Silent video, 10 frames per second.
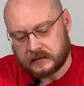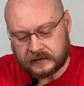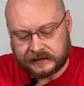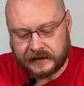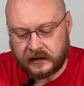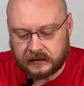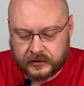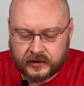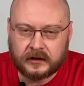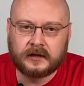Для
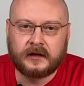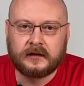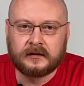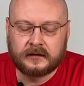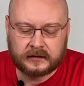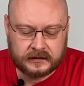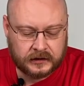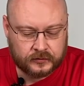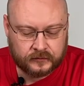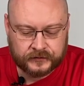начала я
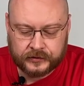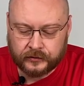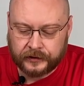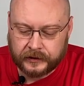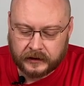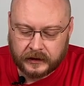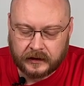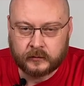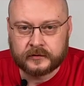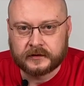расскажу в теории о
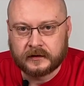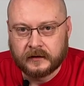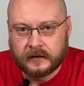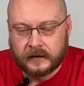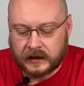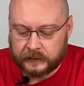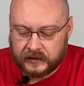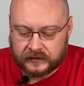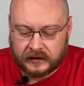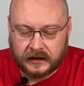работе
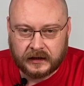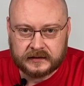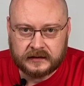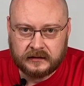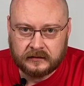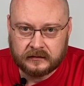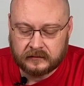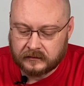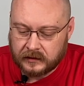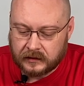отбивки для косы
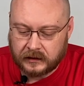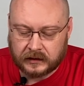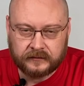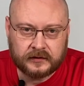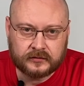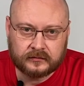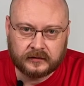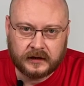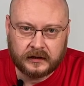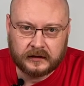и отвечу
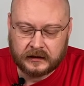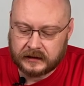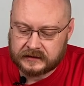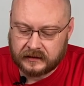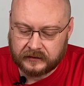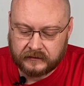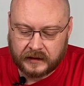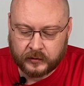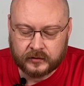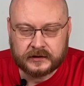на основные
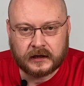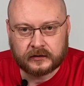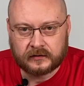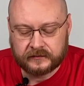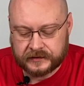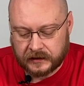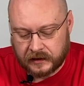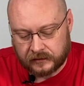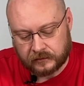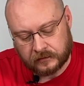вопросы, которые
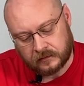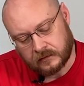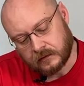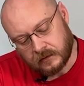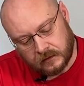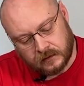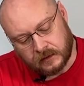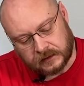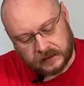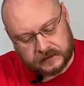возникают
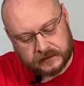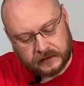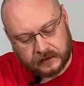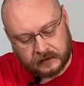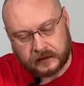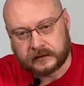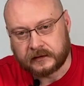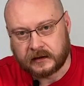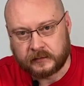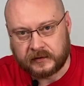относительно этой
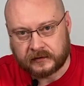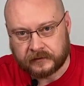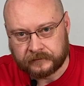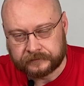отбивки.